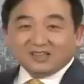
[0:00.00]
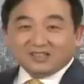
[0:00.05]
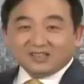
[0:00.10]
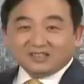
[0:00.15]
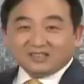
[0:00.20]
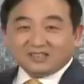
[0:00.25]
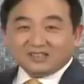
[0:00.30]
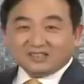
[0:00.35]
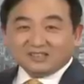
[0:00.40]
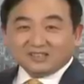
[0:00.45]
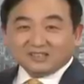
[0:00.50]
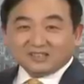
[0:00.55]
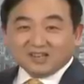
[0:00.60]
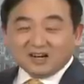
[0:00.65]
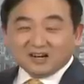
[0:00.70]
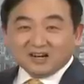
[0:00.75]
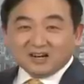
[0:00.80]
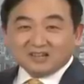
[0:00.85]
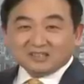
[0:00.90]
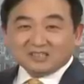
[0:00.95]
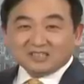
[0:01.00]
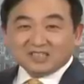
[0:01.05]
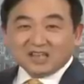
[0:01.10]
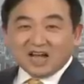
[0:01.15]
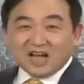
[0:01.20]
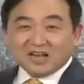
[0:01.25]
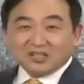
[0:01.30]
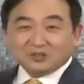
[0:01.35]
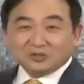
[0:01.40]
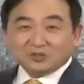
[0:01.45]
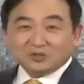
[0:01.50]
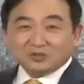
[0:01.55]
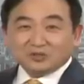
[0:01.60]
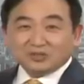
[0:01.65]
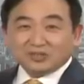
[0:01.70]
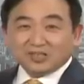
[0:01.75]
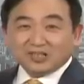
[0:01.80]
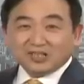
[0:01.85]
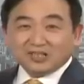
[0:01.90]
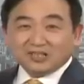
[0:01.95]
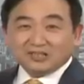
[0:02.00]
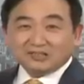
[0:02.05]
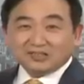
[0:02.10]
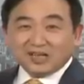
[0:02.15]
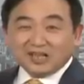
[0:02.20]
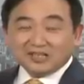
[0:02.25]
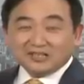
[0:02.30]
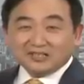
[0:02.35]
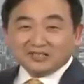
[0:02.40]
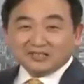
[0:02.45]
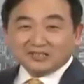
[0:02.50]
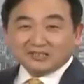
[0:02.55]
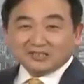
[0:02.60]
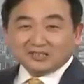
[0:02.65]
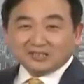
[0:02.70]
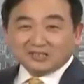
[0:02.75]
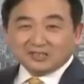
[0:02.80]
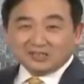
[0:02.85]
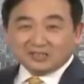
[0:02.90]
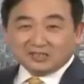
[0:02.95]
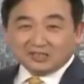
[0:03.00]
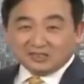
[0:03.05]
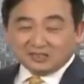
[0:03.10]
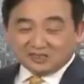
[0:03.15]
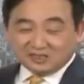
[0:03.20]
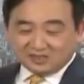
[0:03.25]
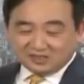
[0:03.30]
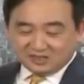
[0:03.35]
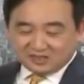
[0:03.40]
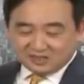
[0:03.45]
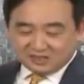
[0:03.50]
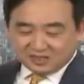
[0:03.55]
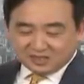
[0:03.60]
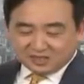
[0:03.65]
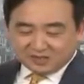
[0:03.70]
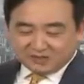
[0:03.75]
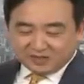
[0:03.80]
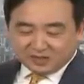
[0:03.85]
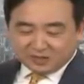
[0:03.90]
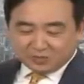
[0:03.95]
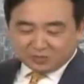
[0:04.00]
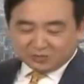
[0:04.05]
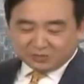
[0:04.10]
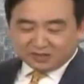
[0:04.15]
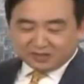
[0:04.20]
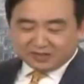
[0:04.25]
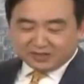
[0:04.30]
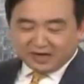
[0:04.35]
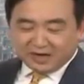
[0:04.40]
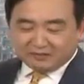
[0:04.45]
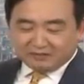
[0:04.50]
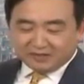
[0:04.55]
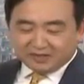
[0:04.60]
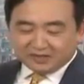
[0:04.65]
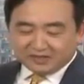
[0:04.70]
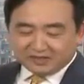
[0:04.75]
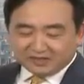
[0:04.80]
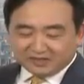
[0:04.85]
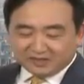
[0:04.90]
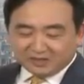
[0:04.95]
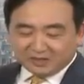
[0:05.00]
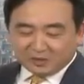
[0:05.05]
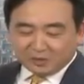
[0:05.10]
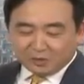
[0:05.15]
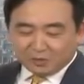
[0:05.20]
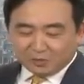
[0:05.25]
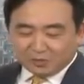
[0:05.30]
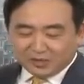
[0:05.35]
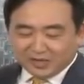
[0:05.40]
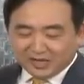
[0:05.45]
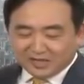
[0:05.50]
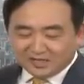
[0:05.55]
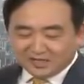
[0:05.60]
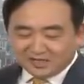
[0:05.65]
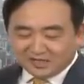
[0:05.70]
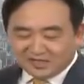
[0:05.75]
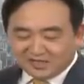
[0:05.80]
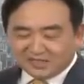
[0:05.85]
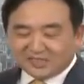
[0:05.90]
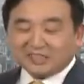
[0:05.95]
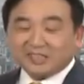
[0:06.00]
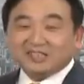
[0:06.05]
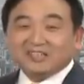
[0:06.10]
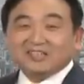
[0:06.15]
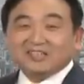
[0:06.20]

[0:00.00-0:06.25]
是刚刚下去的南京市 市委书记杨卫泽的红颜知己，